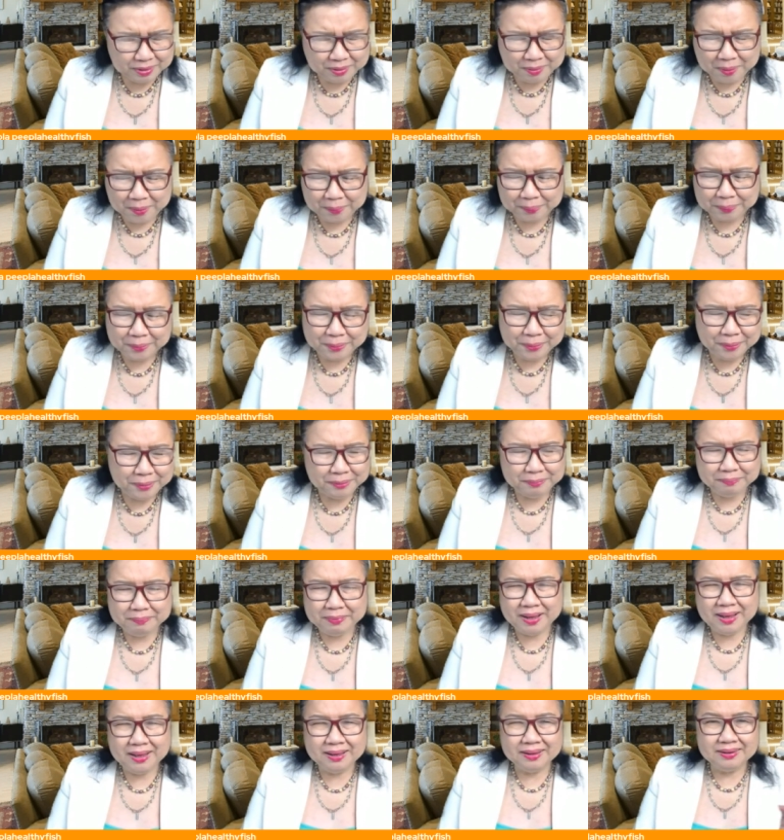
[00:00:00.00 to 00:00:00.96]
ขอบคุณ
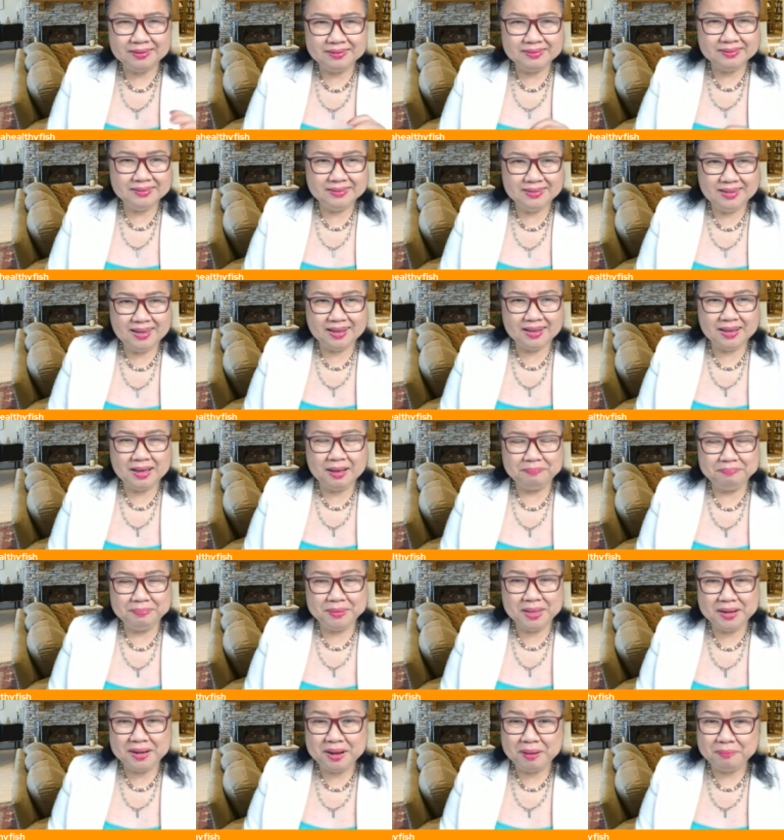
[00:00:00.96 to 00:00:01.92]
มากเลยอ่ะ
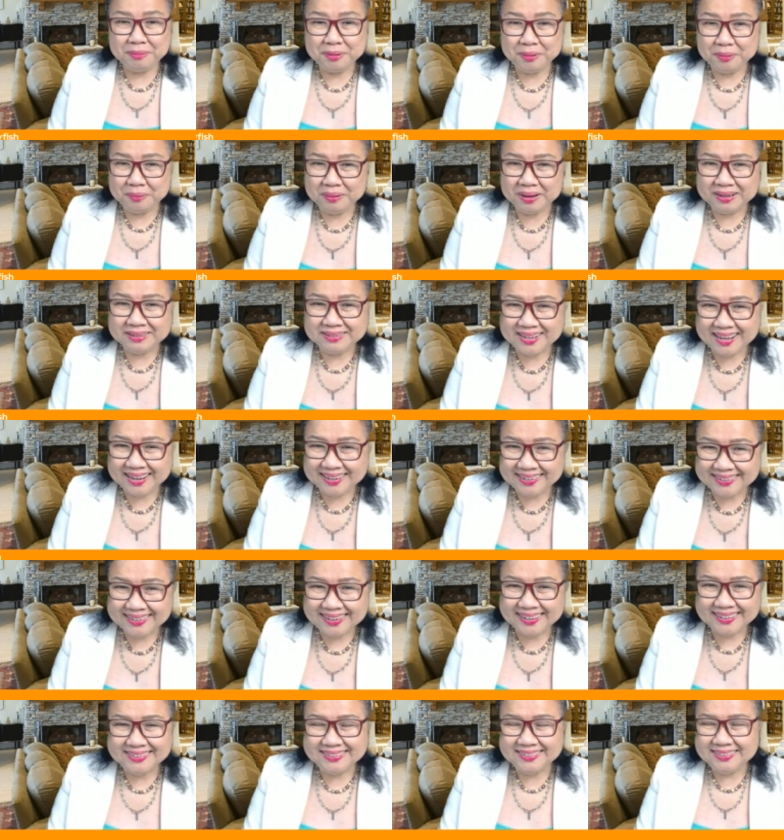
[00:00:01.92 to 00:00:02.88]
คำแนะนำของอาจารย์
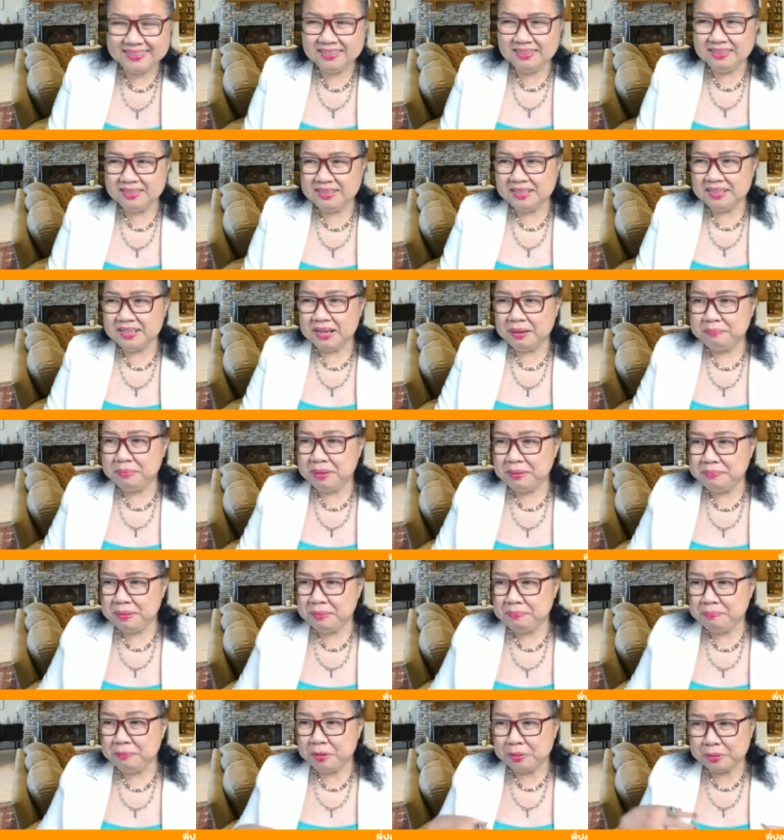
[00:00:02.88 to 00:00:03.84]
ท่านหนึ่งที่ทำให้
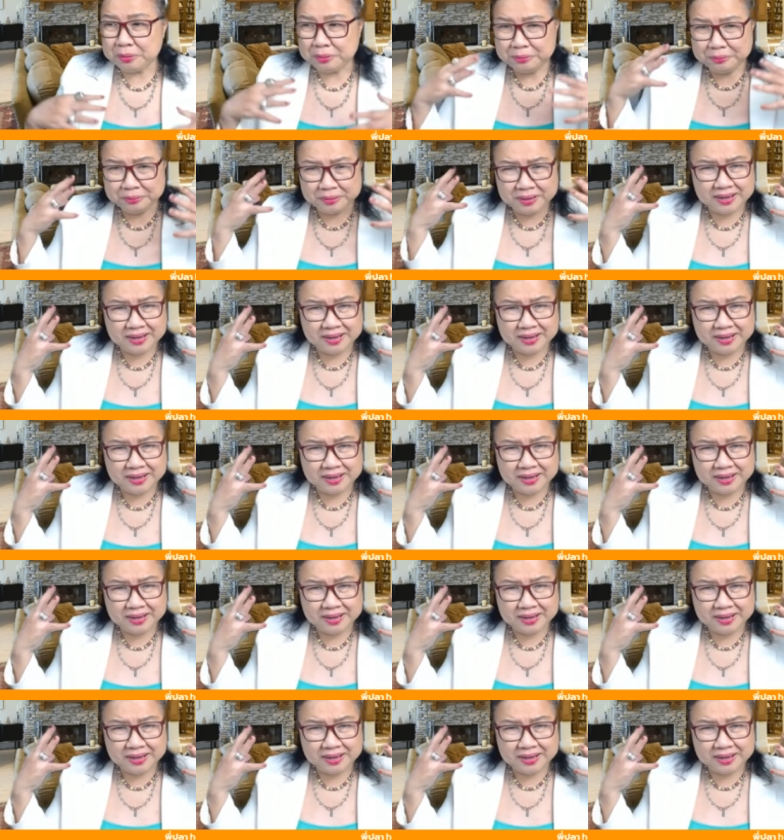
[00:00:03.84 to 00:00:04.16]
พี่ครู